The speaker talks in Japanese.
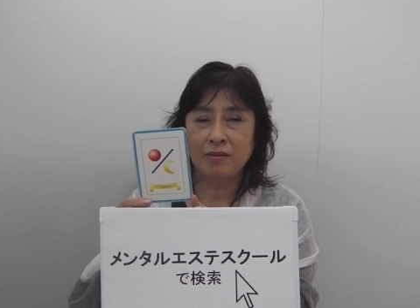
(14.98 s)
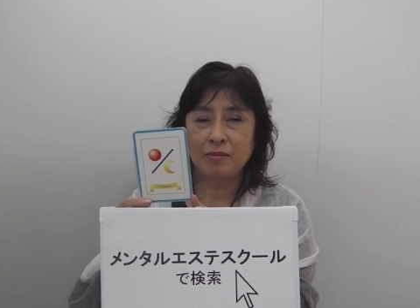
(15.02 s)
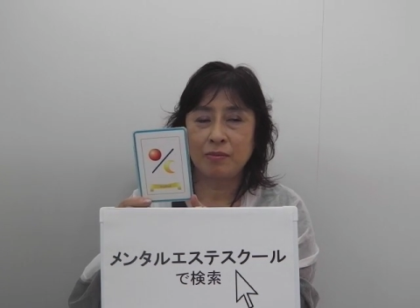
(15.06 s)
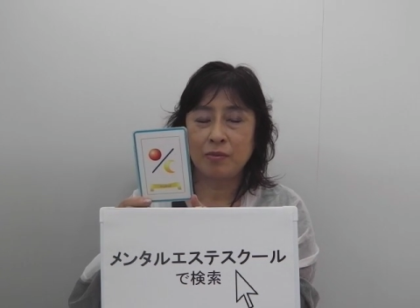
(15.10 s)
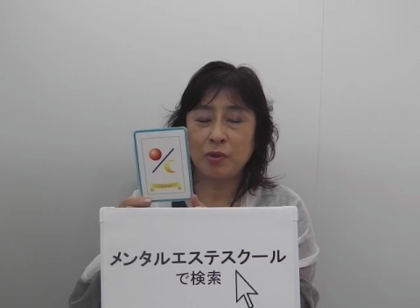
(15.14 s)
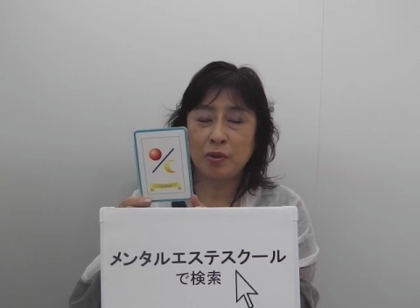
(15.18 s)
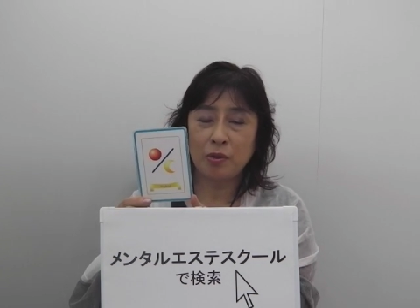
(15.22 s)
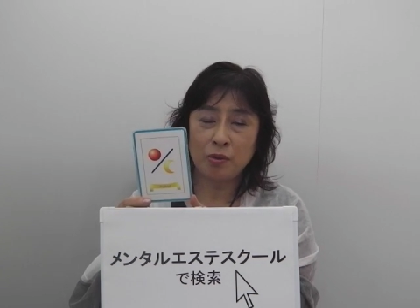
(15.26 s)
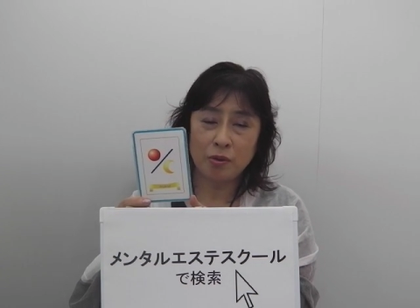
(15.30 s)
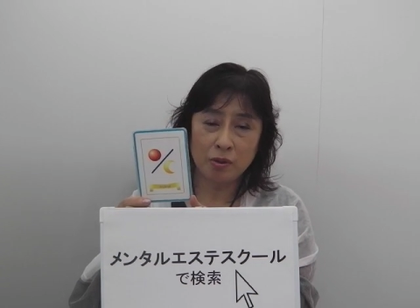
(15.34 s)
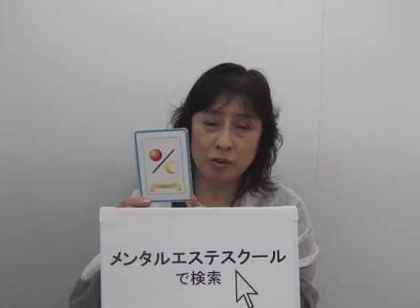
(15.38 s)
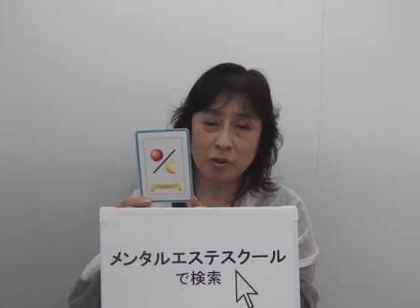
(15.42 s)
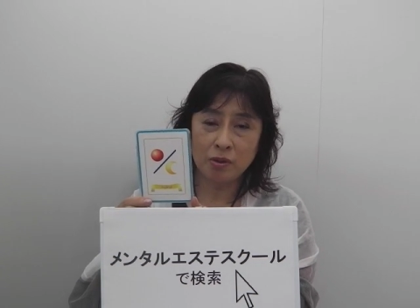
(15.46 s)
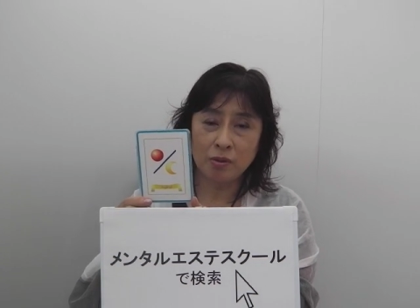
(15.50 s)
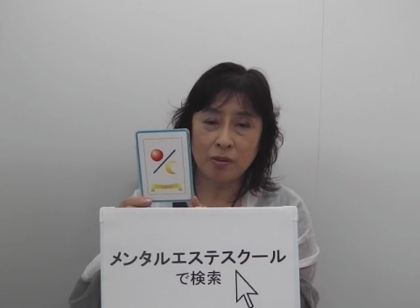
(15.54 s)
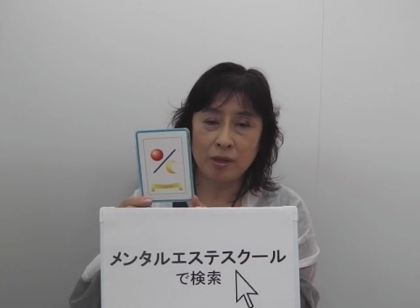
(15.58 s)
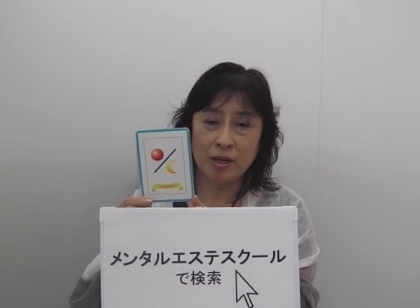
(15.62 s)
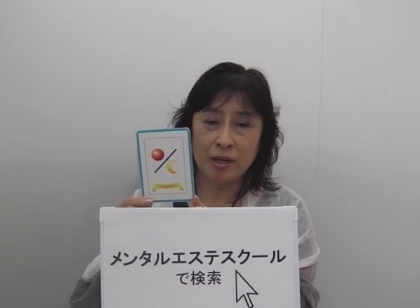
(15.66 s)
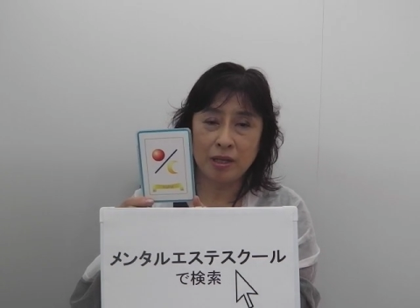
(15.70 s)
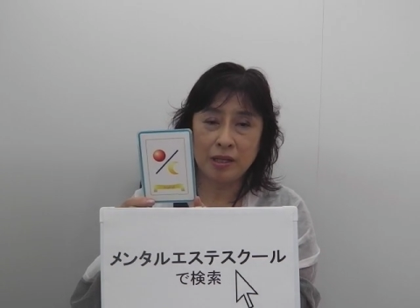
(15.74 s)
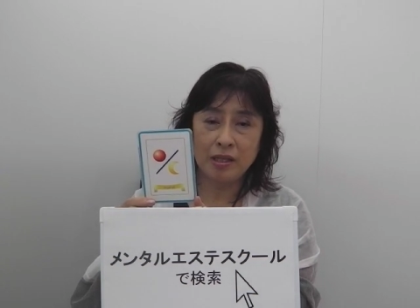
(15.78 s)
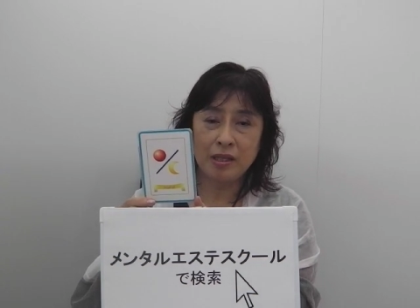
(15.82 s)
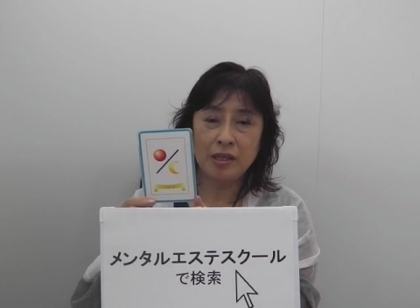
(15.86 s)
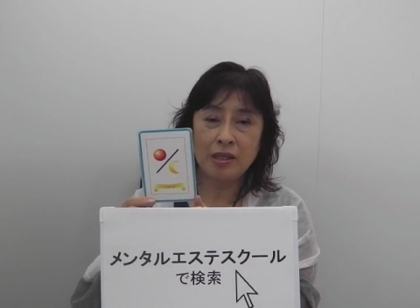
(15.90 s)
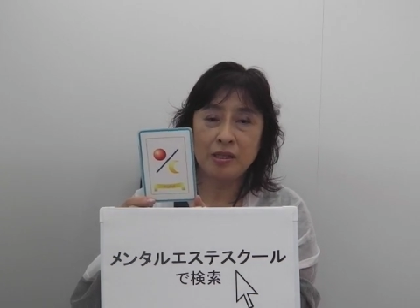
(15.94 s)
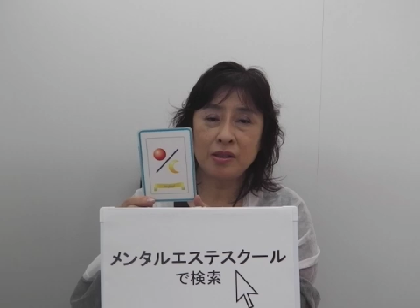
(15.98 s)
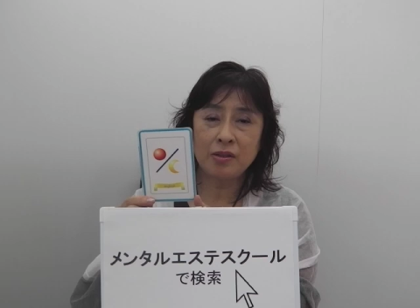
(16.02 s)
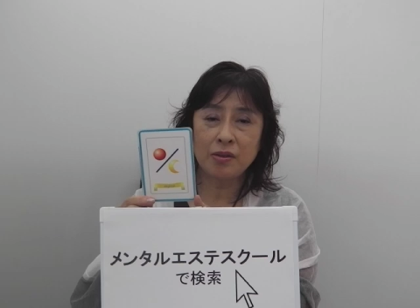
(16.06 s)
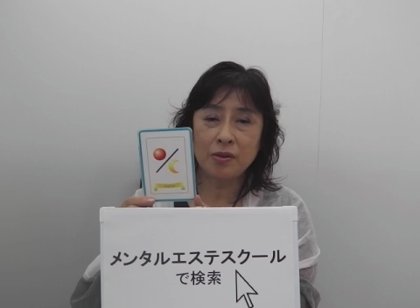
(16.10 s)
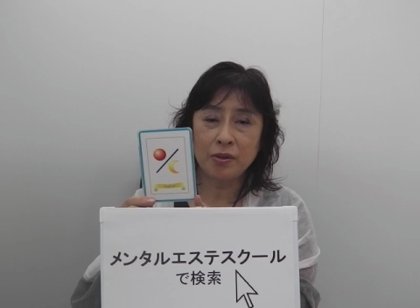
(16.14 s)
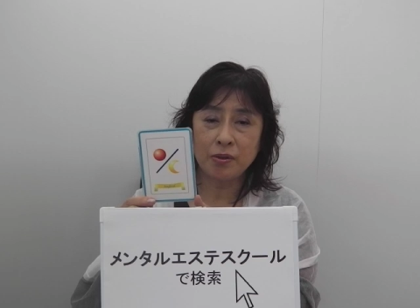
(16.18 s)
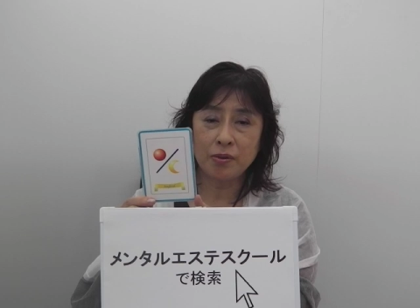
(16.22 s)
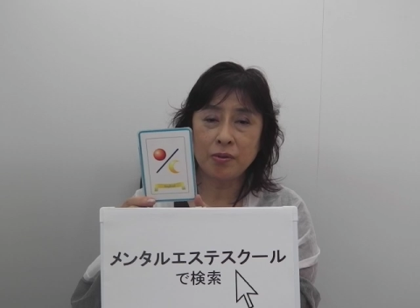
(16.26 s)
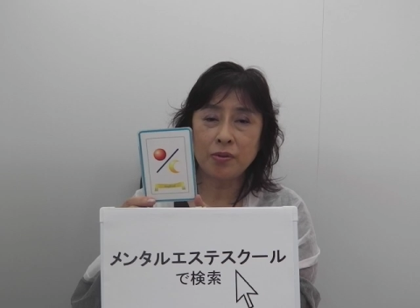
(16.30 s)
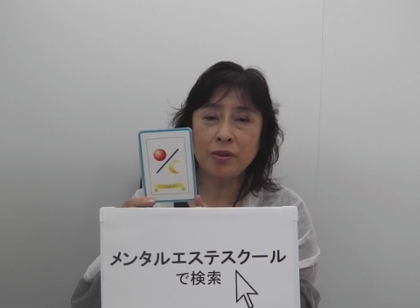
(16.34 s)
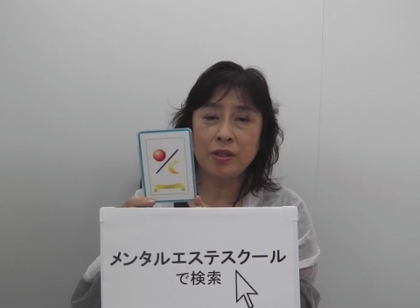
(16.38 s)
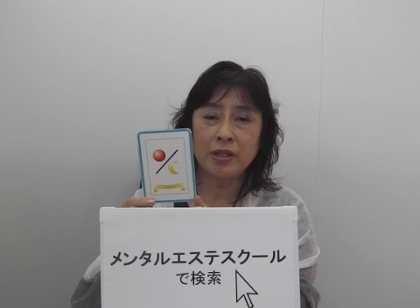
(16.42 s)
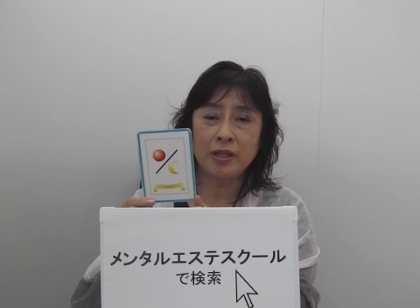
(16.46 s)
物事は陰と
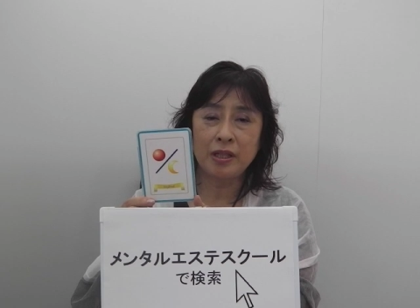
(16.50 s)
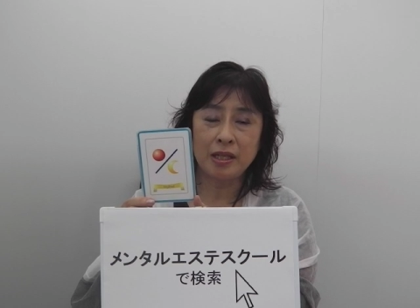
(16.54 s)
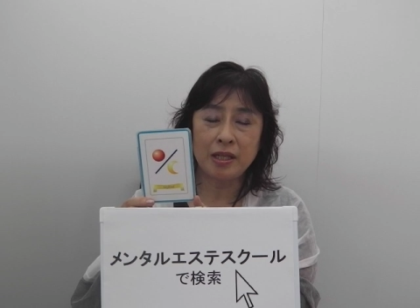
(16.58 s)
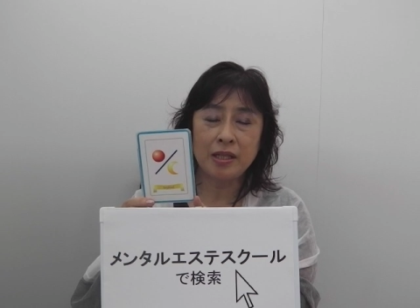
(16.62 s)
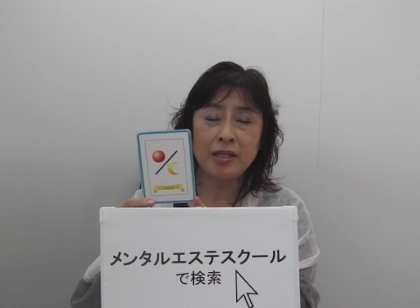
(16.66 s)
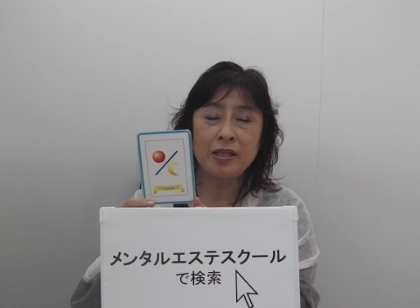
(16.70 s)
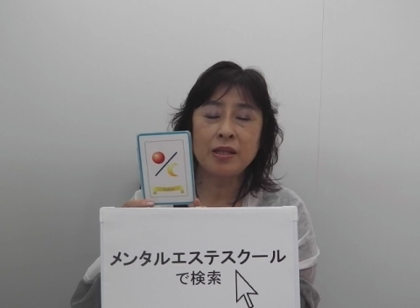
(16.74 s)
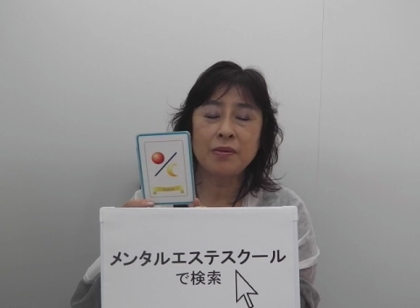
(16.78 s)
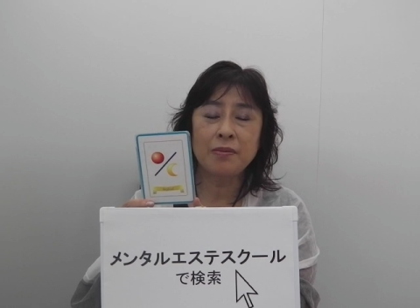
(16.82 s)
陽ででき